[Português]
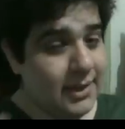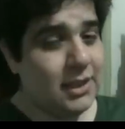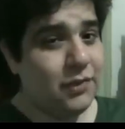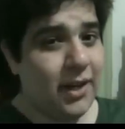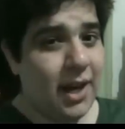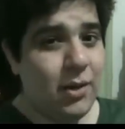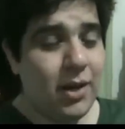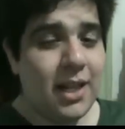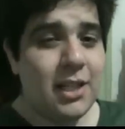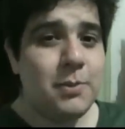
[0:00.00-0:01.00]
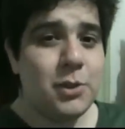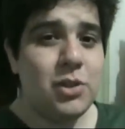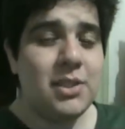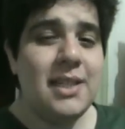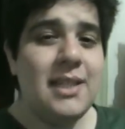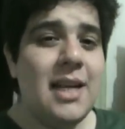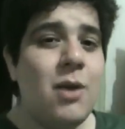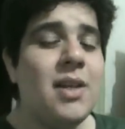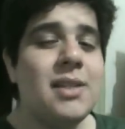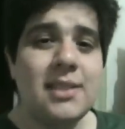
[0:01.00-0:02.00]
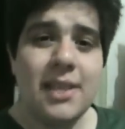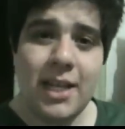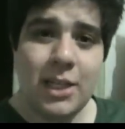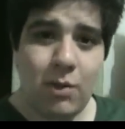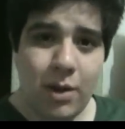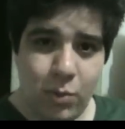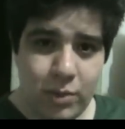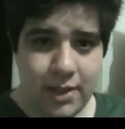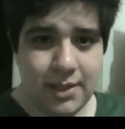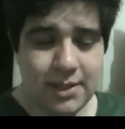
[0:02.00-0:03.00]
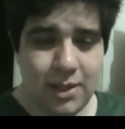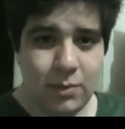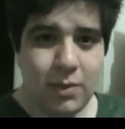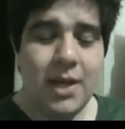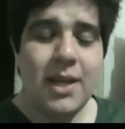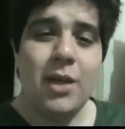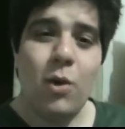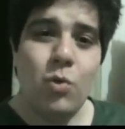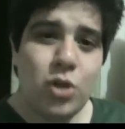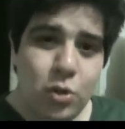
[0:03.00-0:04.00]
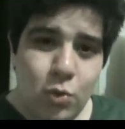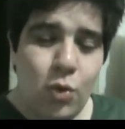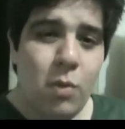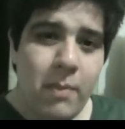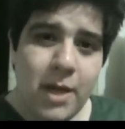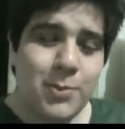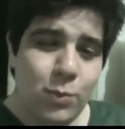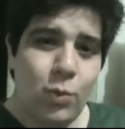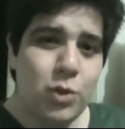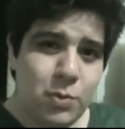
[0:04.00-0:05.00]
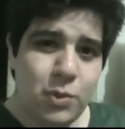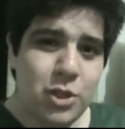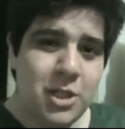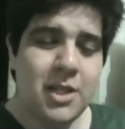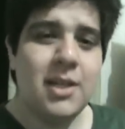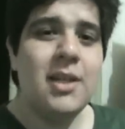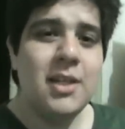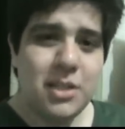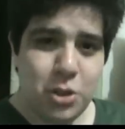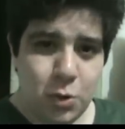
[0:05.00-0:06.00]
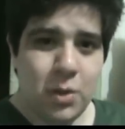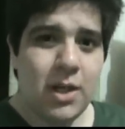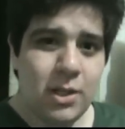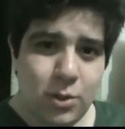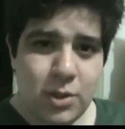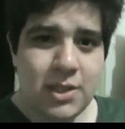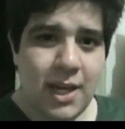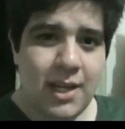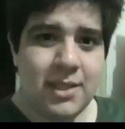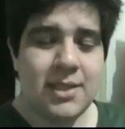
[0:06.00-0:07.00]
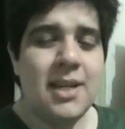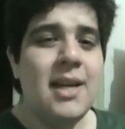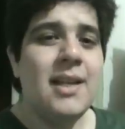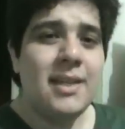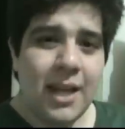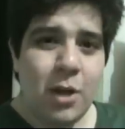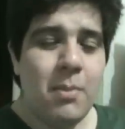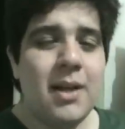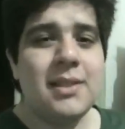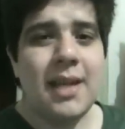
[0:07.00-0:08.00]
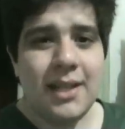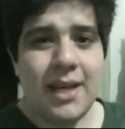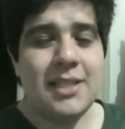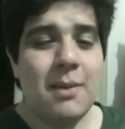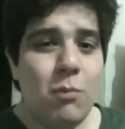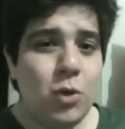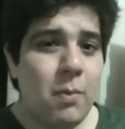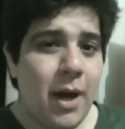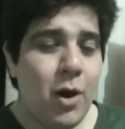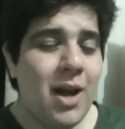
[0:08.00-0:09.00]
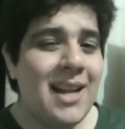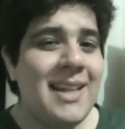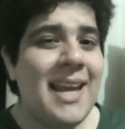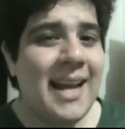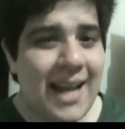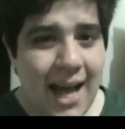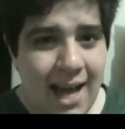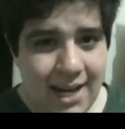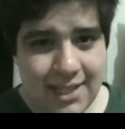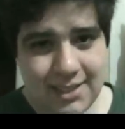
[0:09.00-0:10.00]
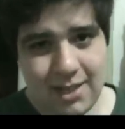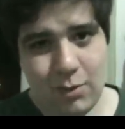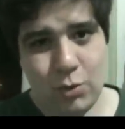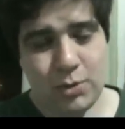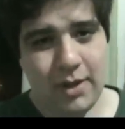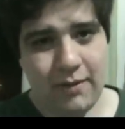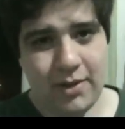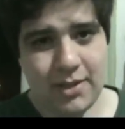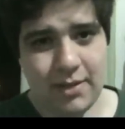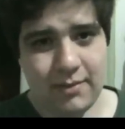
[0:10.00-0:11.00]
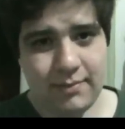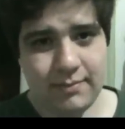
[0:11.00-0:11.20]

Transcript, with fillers: identificaram que aquelas pessoas que não aceitam a condenação, que continuam mesmo no último dia se julgando inocentes, têm uma tendência muito maior a negar esta última refeição